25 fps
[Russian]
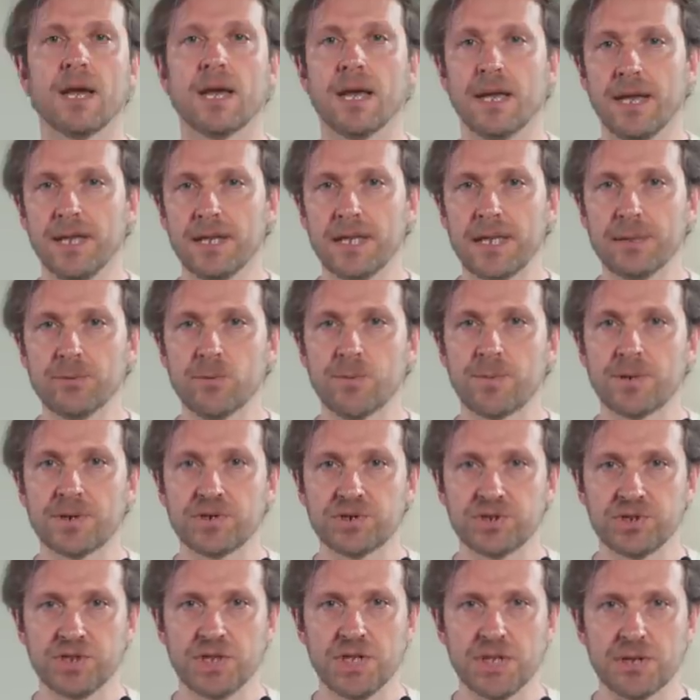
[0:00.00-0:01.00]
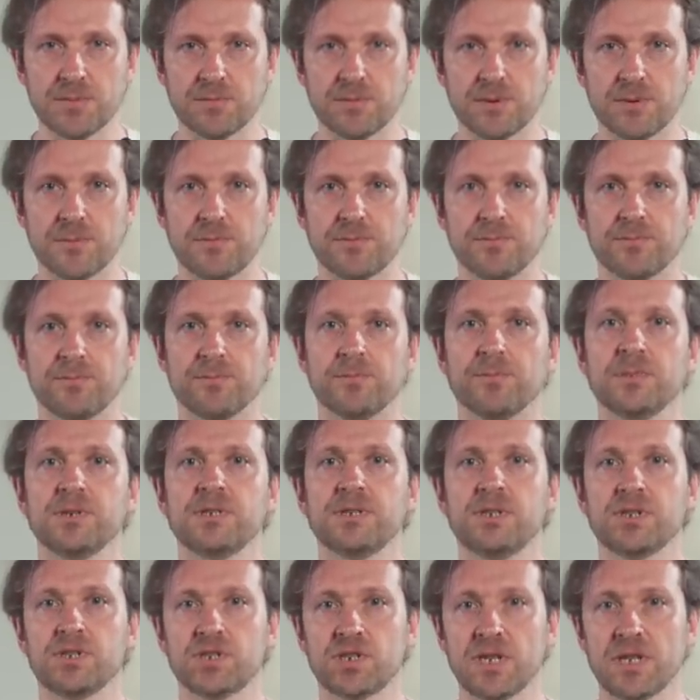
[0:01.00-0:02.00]
Этим упражнением мы
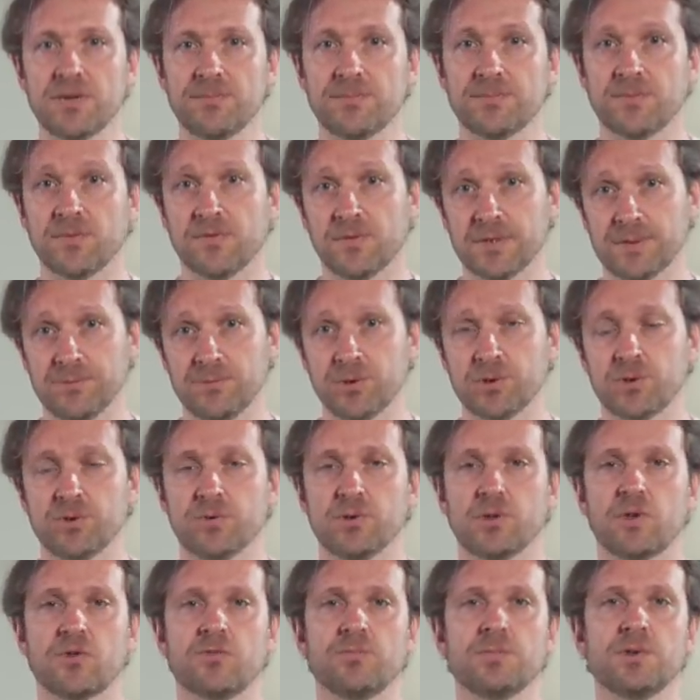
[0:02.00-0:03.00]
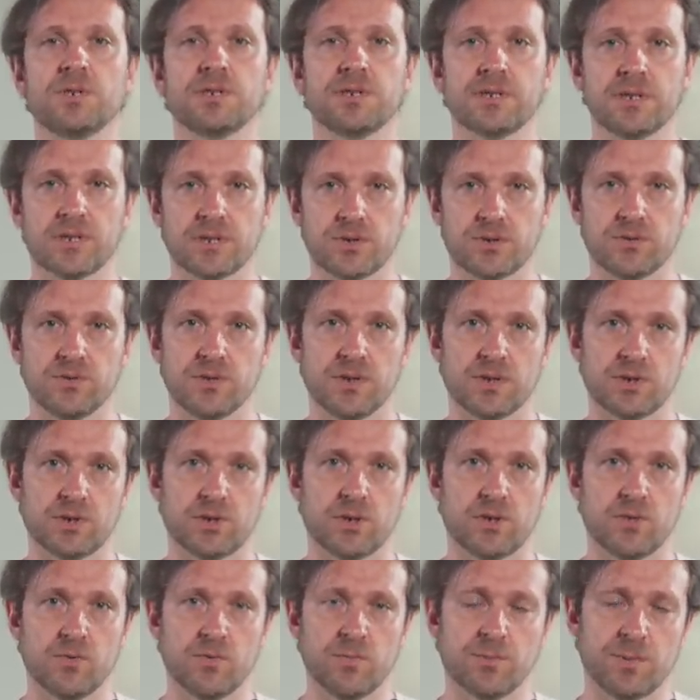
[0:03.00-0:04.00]
снижаем возможную травматизацию
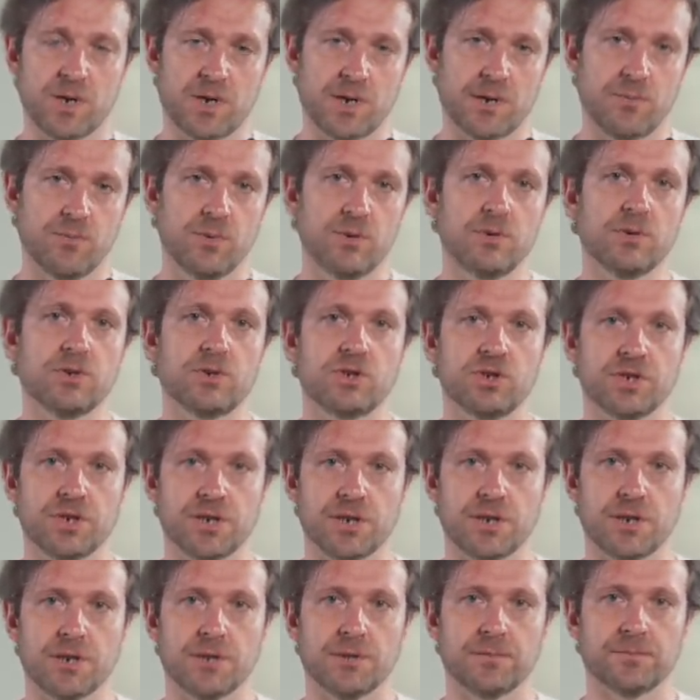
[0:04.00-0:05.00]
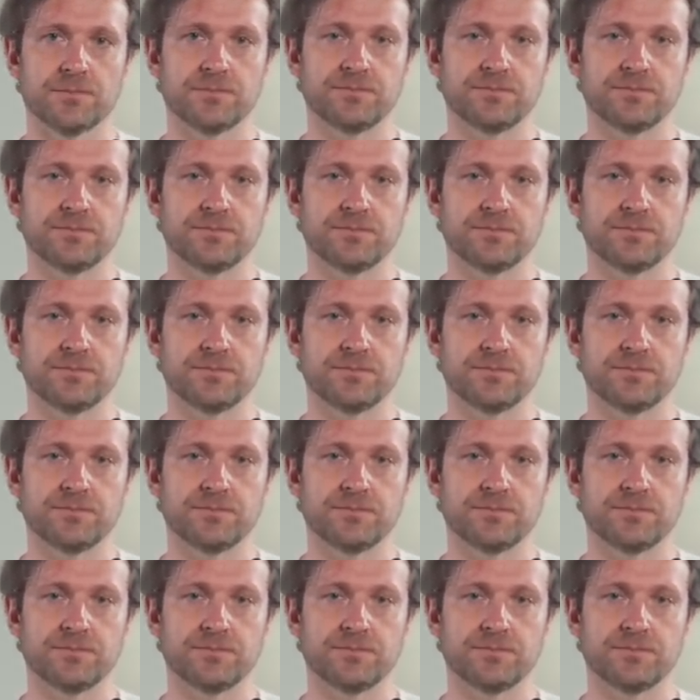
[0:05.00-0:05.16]
наших рук при работе с шеей.